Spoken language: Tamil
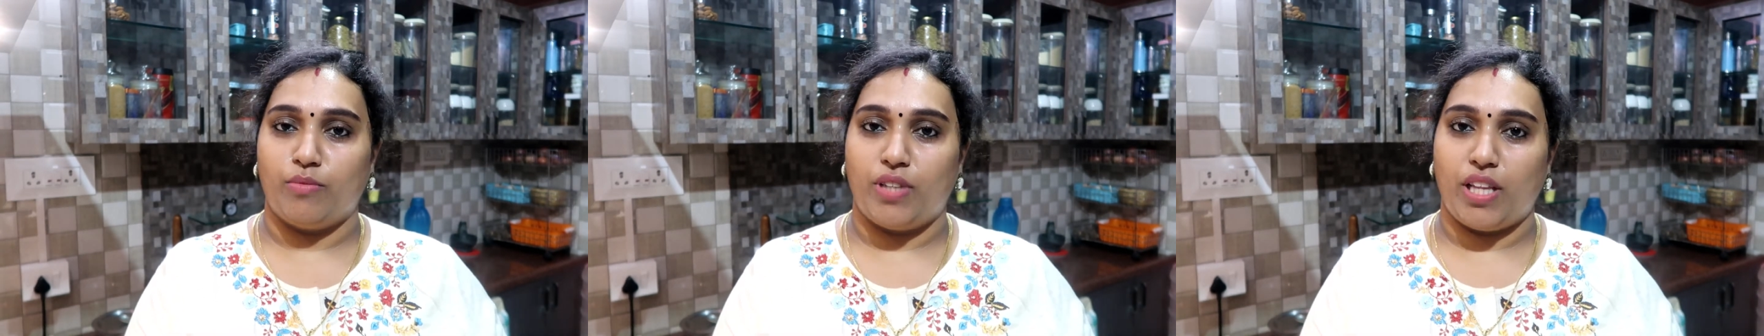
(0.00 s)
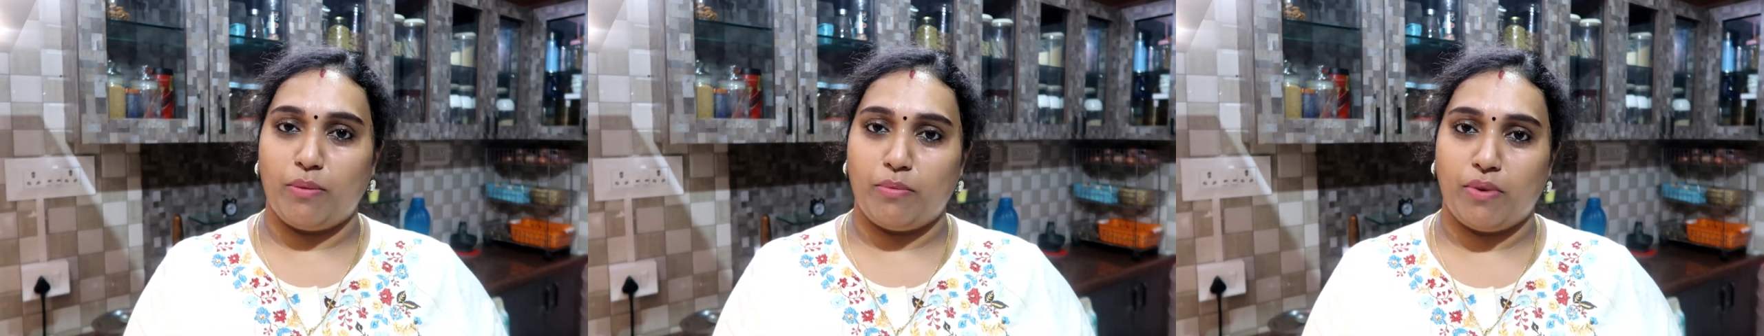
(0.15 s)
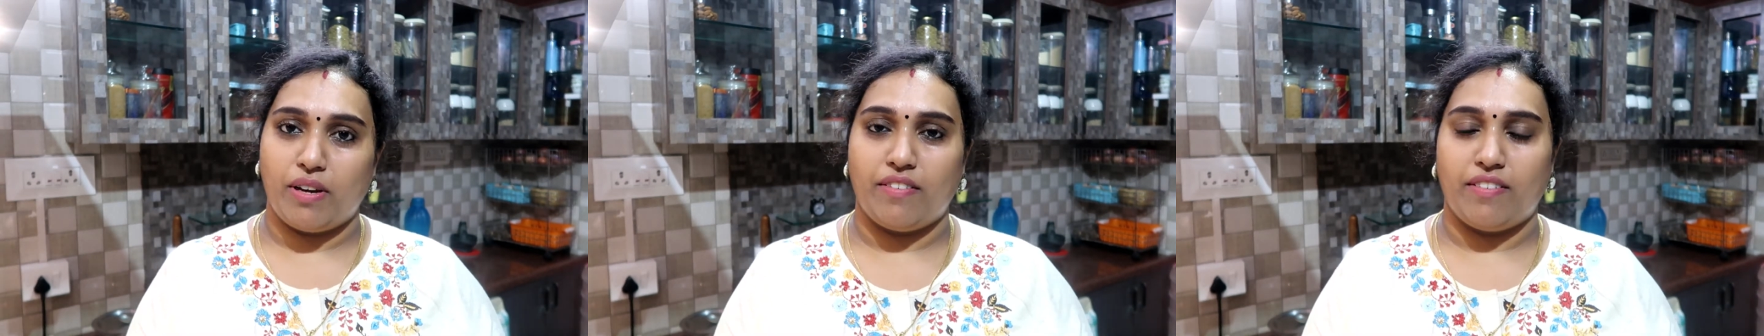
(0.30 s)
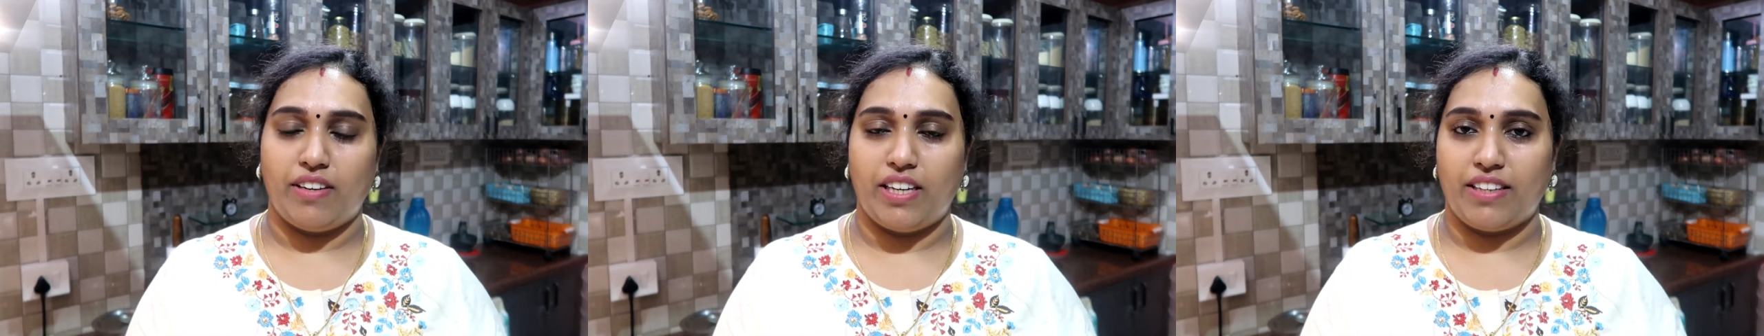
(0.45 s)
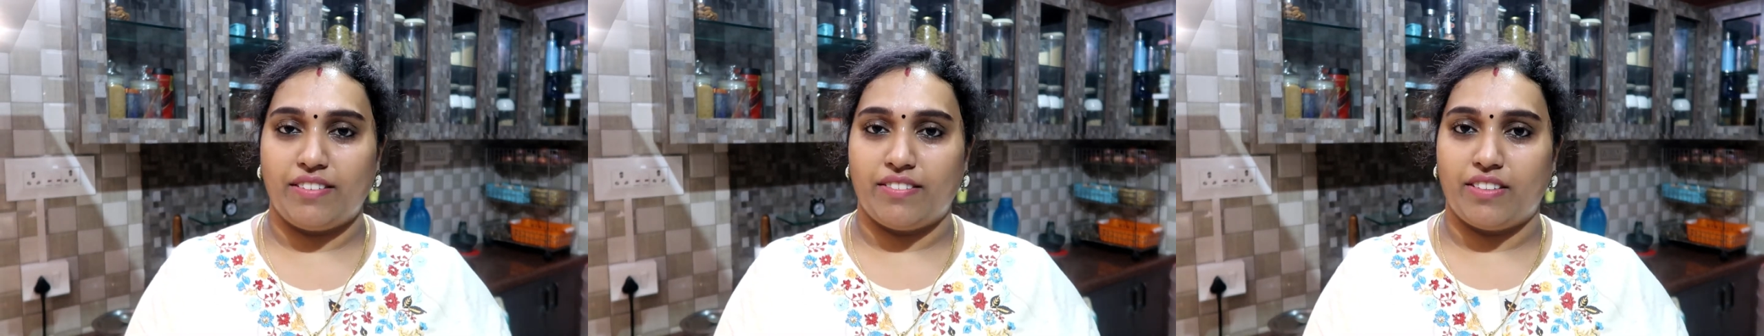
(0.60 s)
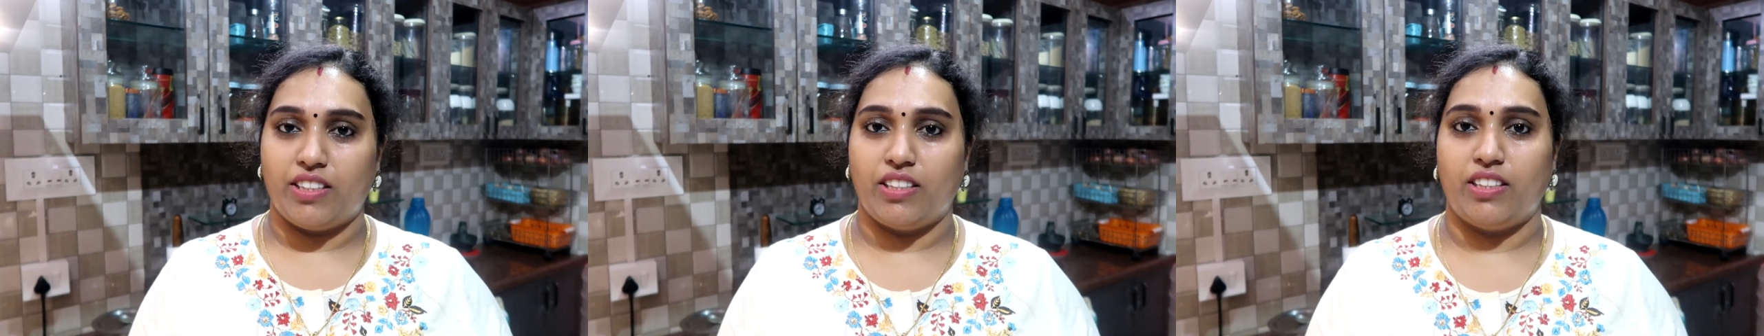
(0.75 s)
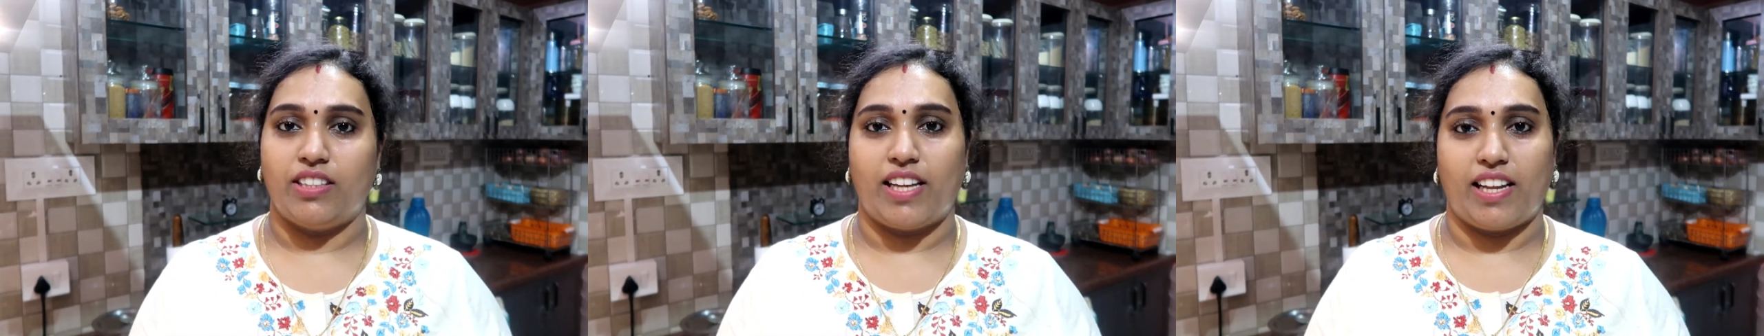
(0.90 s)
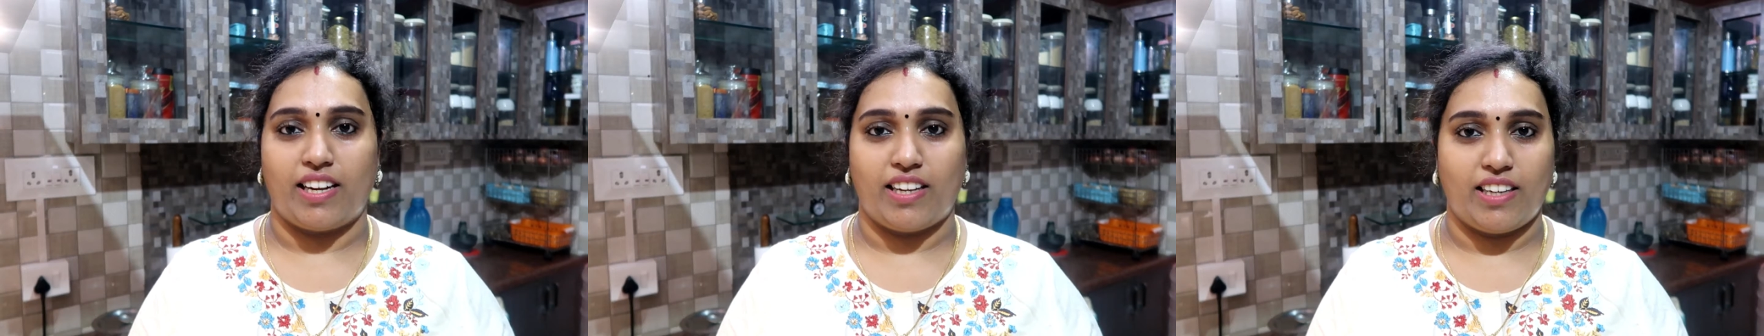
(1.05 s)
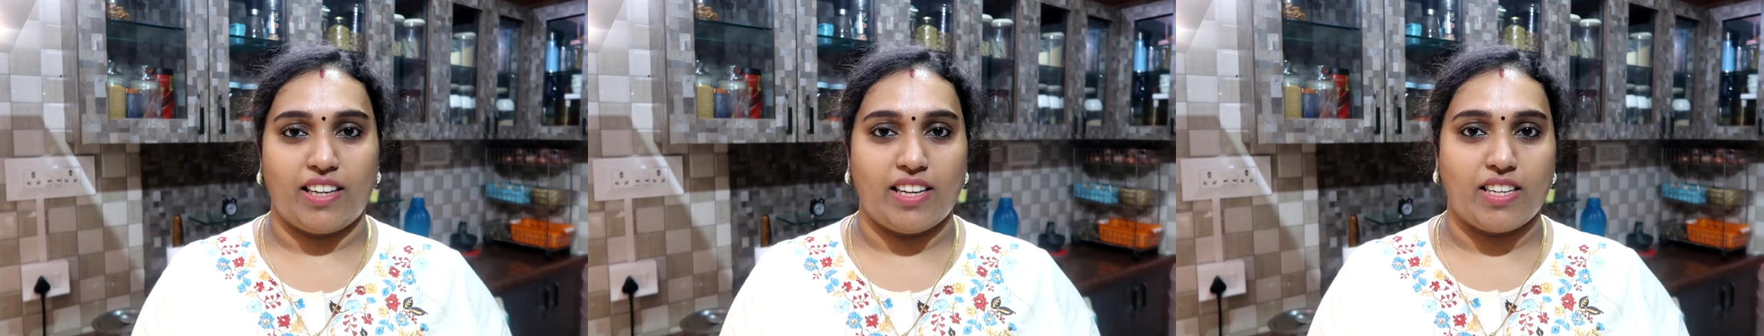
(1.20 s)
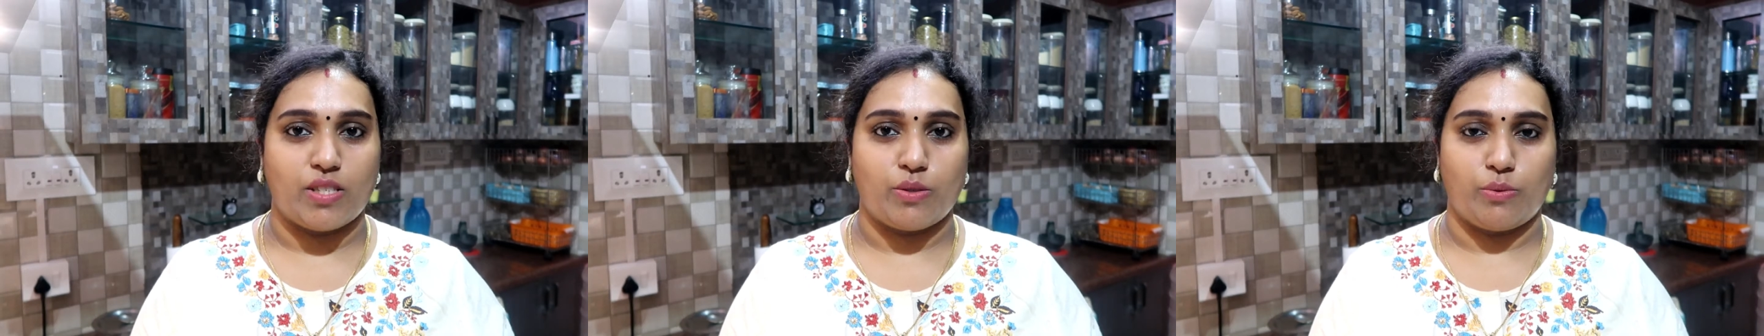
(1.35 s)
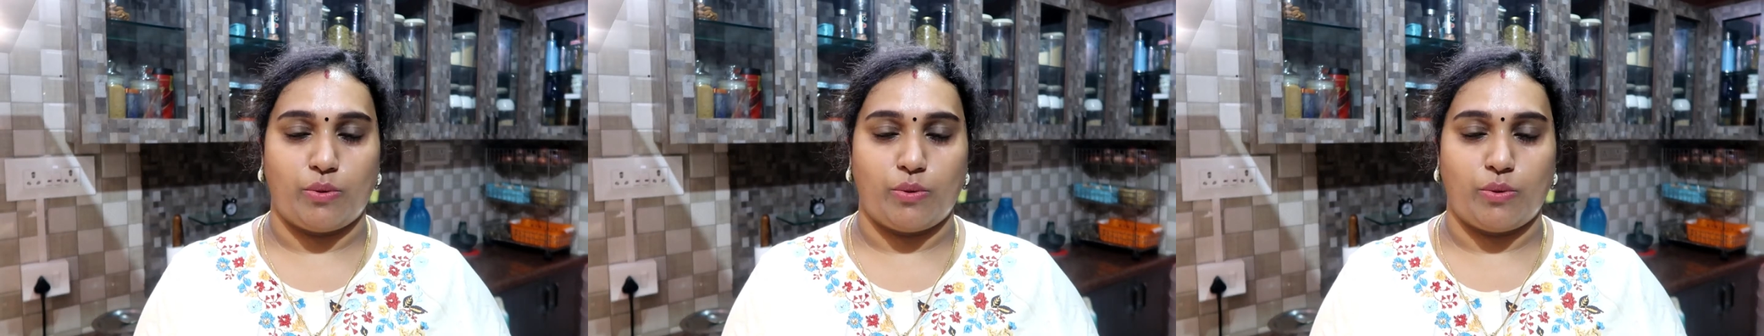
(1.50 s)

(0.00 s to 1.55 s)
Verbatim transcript: தீபாவளிக்கு வந்து நிறைய